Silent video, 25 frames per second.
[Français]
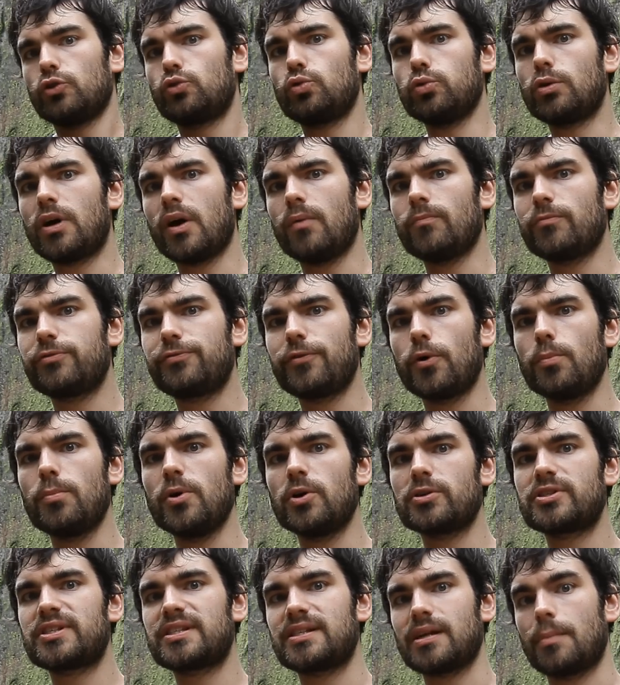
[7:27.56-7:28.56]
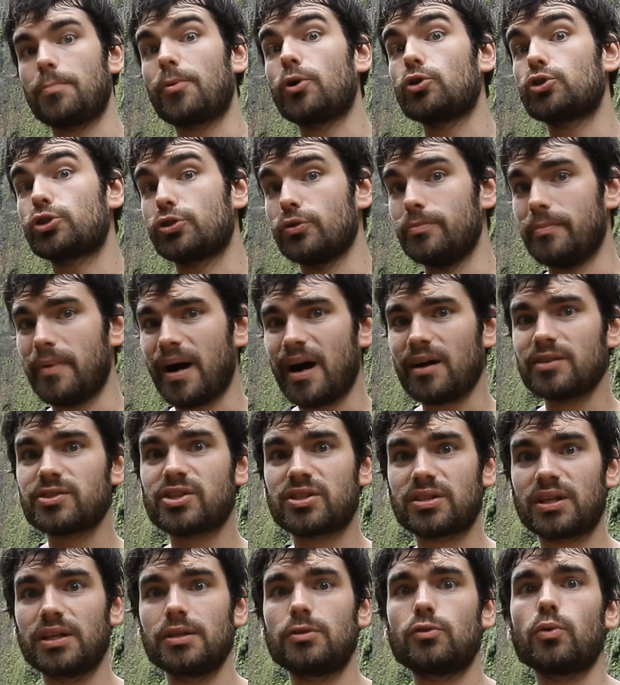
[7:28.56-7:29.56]
Tout comme Phobos s'approche de
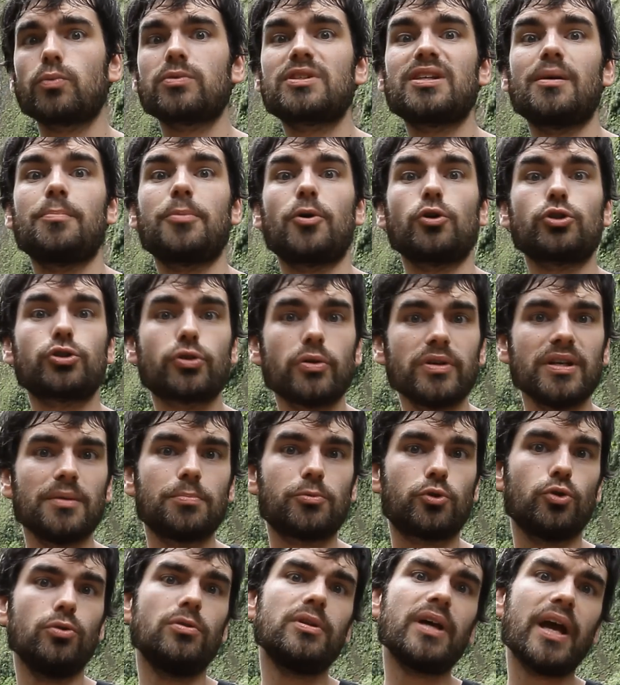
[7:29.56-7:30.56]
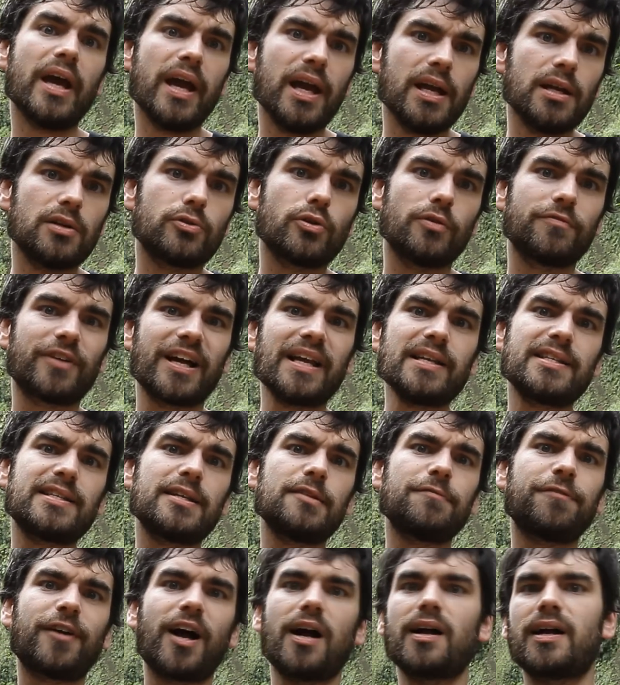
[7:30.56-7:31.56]
Mars, Triton s'approche de Neptune et il devrait
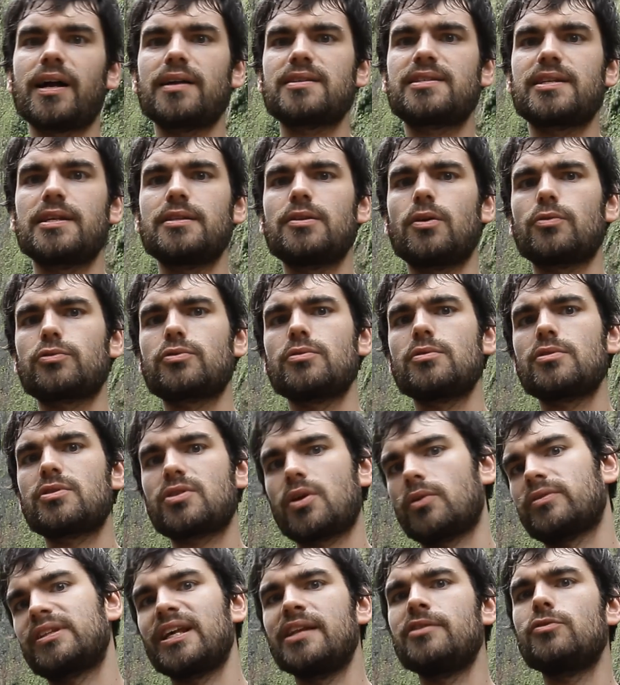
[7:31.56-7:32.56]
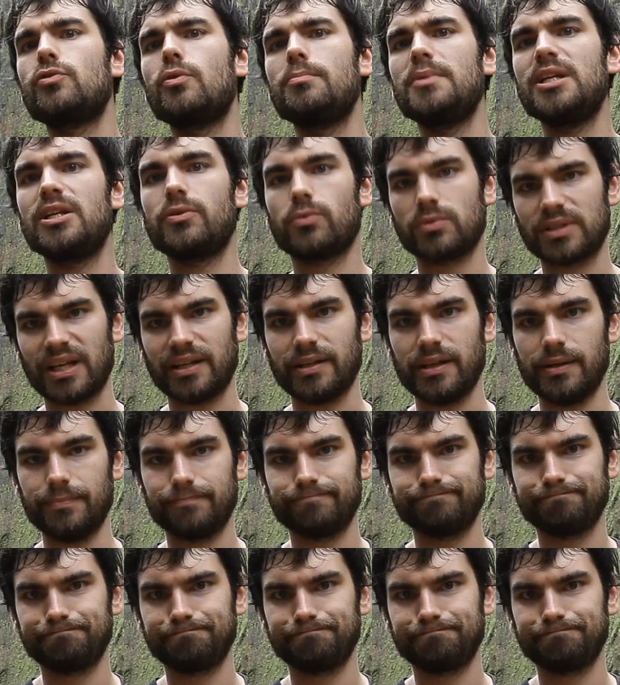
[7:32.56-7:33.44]
s'y fracasser dans une centaine de millions d'années.